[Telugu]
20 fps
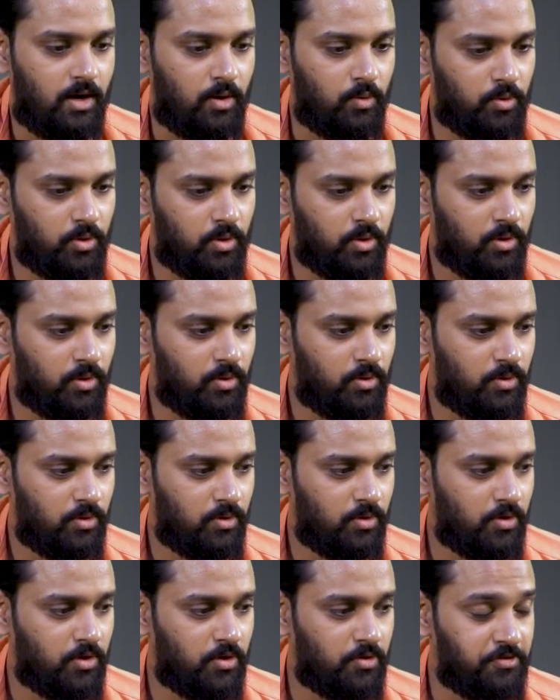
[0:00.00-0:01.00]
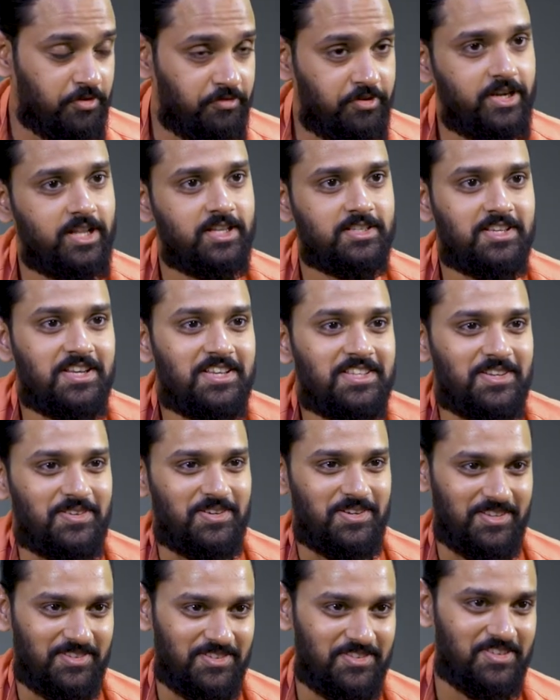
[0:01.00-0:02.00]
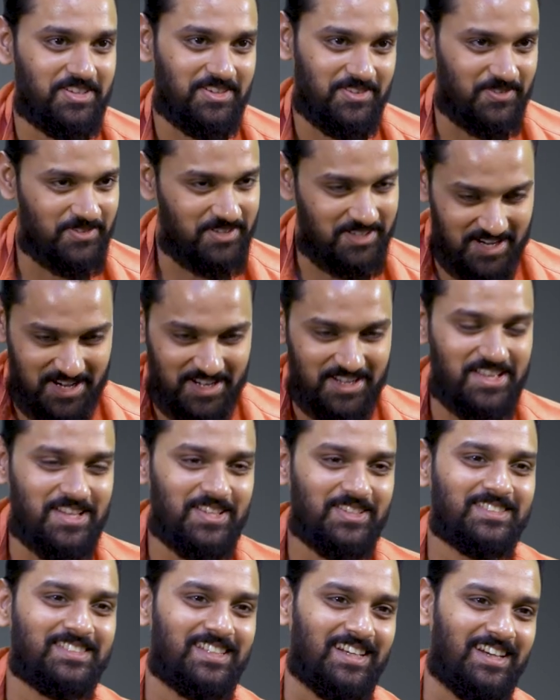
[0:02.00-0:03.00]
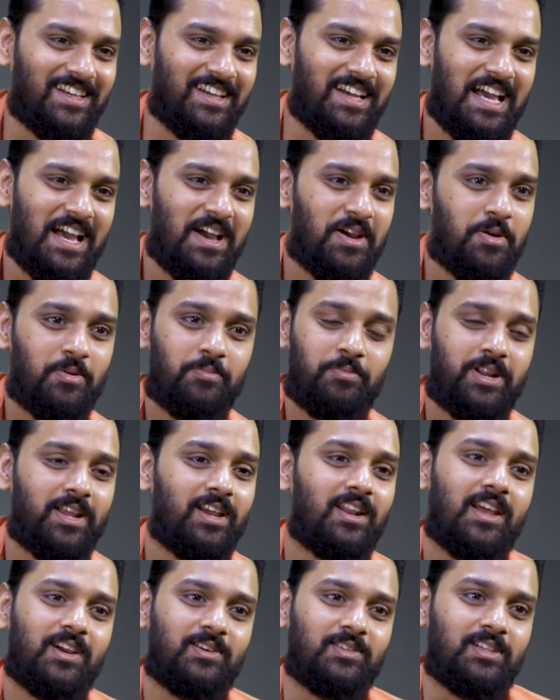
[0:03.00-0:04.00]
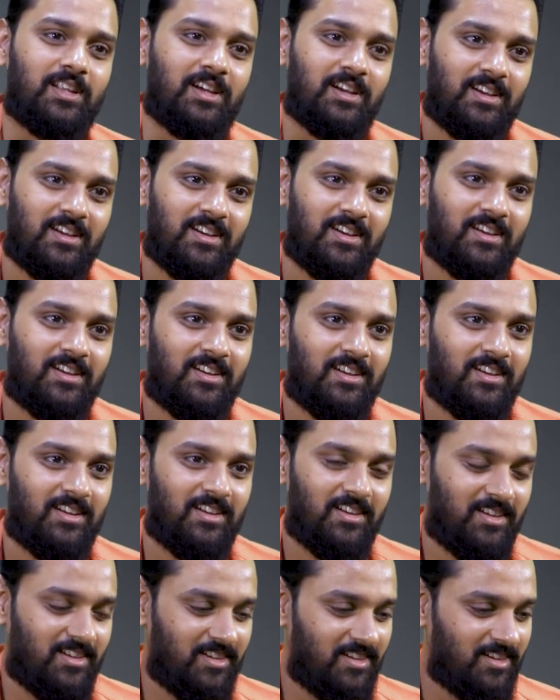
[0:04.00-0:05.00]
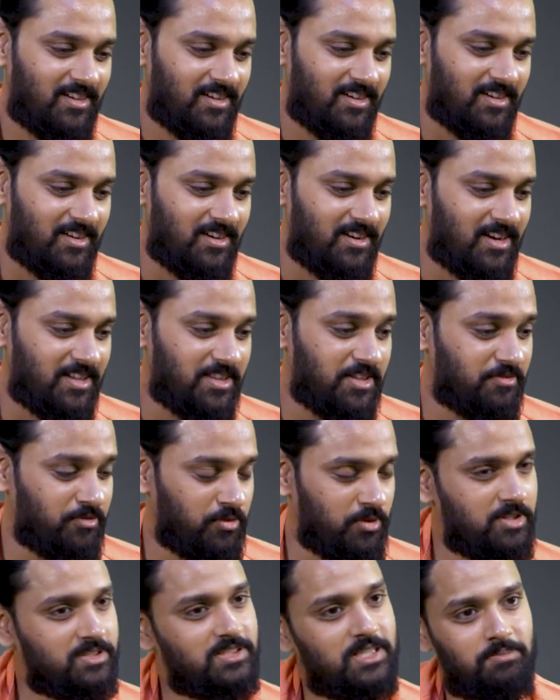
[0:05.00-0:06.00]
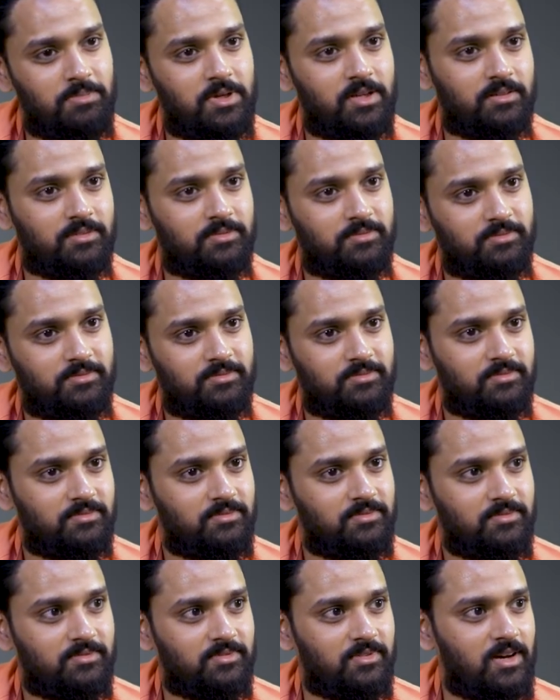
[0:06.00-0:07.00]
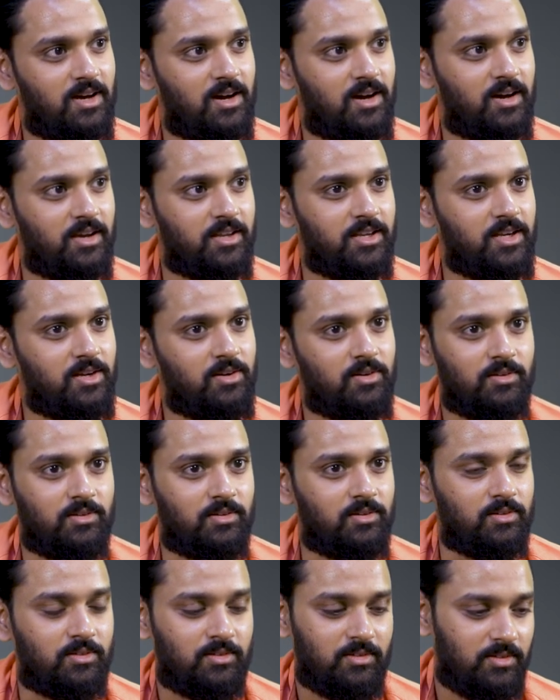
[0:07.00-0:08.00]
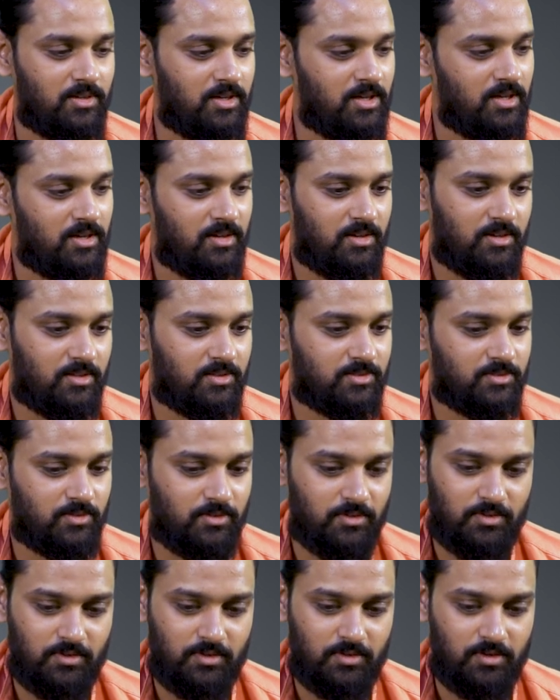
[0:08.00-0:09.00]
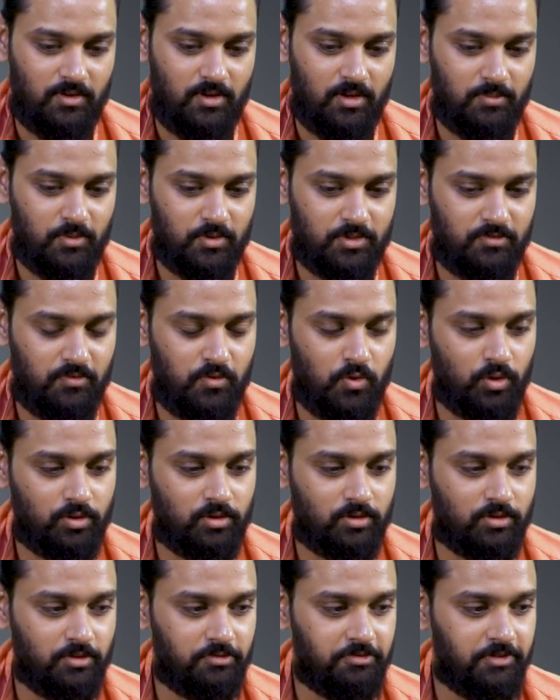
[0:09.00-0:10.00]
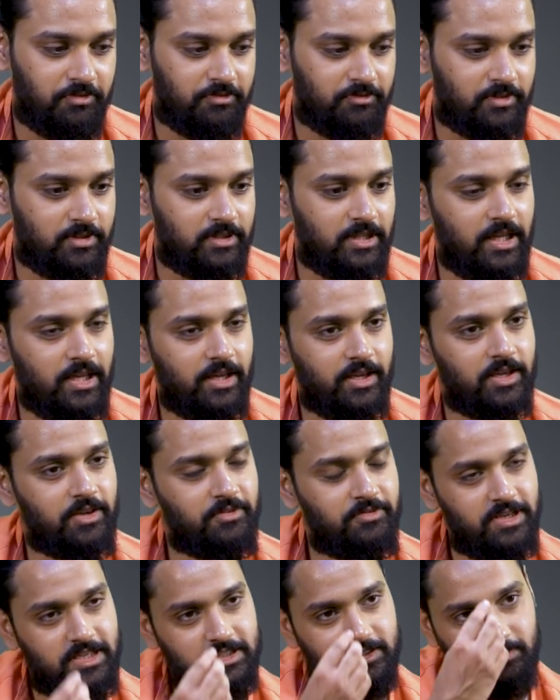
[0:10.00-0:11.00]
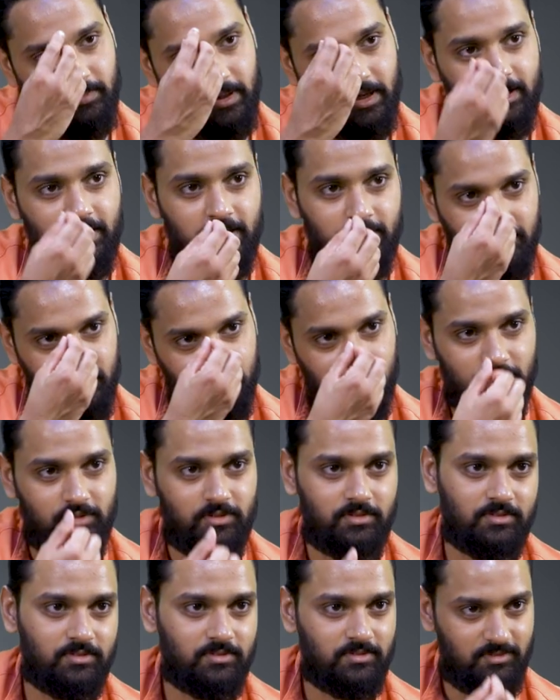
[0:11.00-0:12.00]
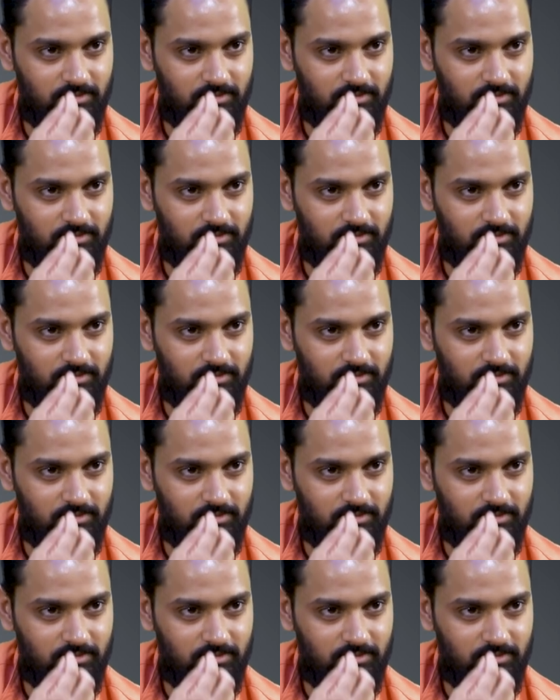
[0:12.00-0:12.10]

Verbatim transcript: అవుట్డోర్లో ఫిఫ్టీ డేస్ చేసామండి కంటిన్యూస్గా బ్రేక్ hmm. లేకుండా hmm. అది ఫుల్ సమ్మర్ ఆ హీట్లో సో ఆల్మోస్ట్ ఫోర్త్ ఫిఫ్త్ డేకి ఫేస్ బర్న్ అయిపోయింది మొత్తం